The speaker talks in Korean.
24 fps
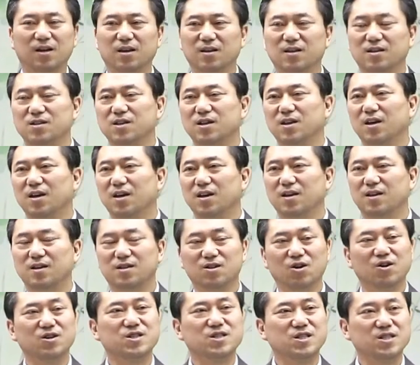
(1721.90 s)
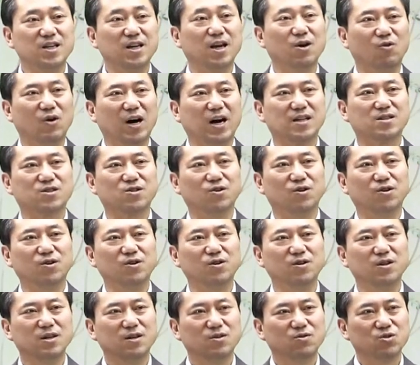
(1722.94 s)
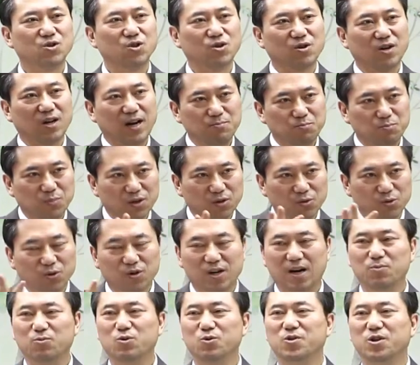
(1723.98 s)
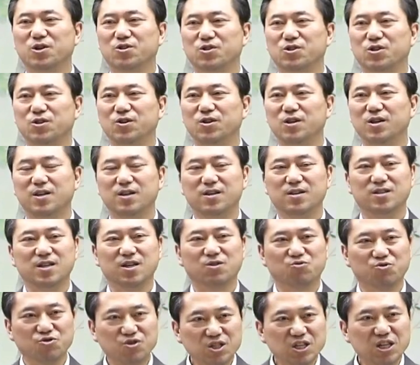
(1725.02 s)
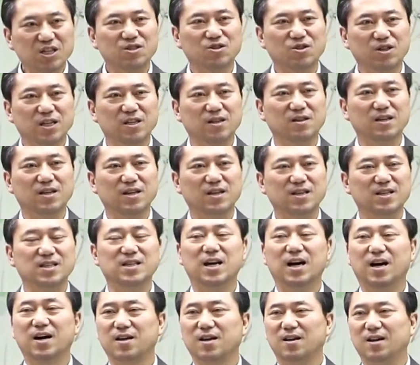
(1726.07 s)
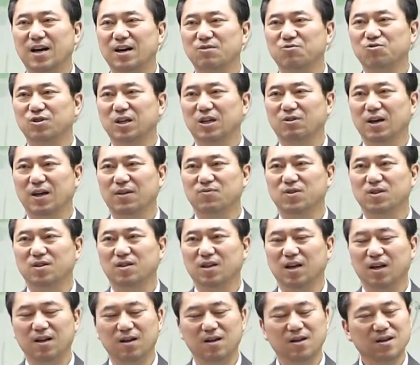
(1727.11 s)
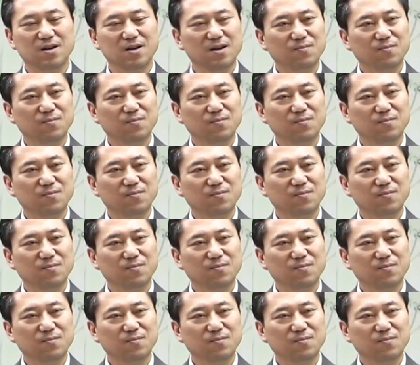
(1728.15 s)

이제 10시에 와서 저걸 한번 돌아보면서 이제 구체적인 이야기를 나누기로 했는데